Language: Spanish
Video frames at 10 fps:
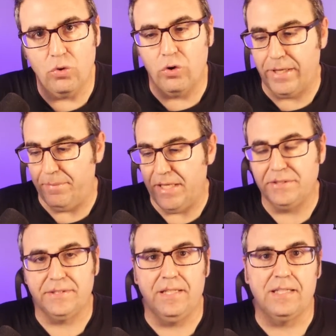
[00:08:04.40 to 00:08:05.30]
o que
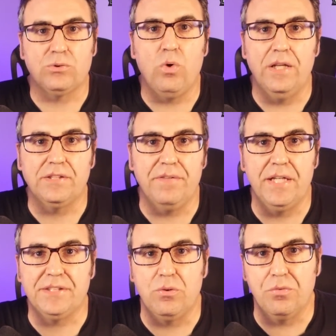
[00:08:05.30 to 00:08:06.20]
habíais de las cuales
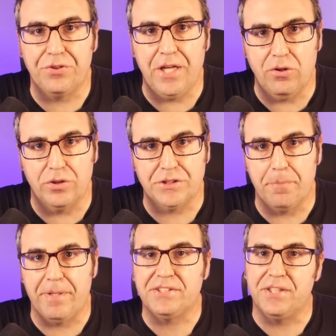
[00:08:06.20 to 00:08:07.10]
habíais anunciado que
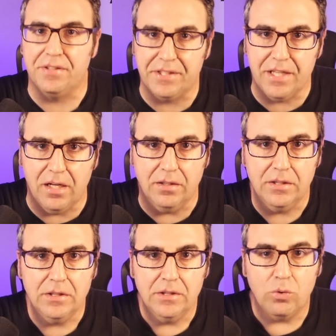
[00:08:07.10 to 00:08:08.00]
se prescindía
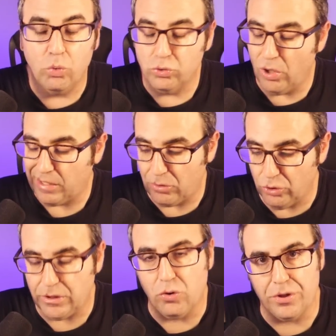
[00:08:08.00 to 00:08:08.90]
junto a
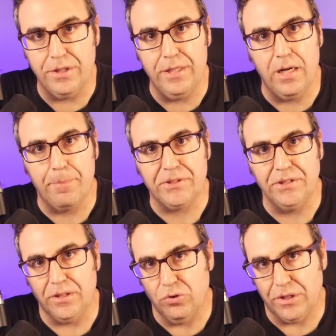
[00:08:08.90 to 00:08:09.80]
Carlota Corredera, la
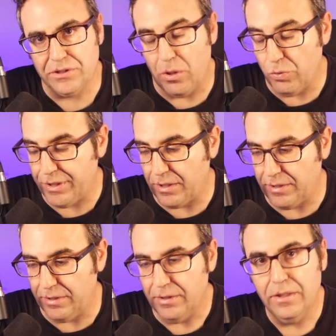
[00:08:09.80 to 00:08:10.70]
presentadora, que es la única
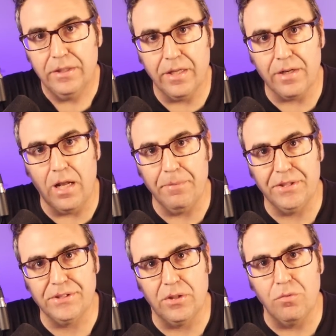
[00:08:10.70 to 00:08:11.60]
que, que
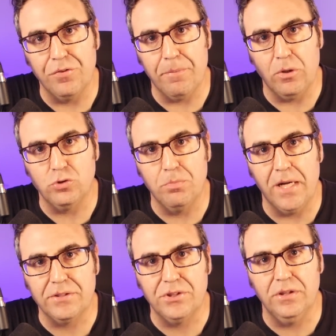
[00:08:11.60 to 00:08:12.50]
realmente se ha confirmado su
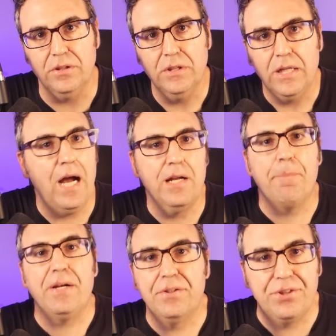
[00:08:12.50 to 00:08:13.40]
marcha, han
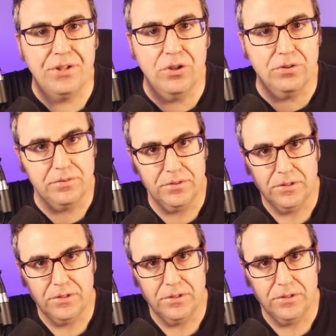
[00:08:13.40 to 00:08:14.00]
aparecido,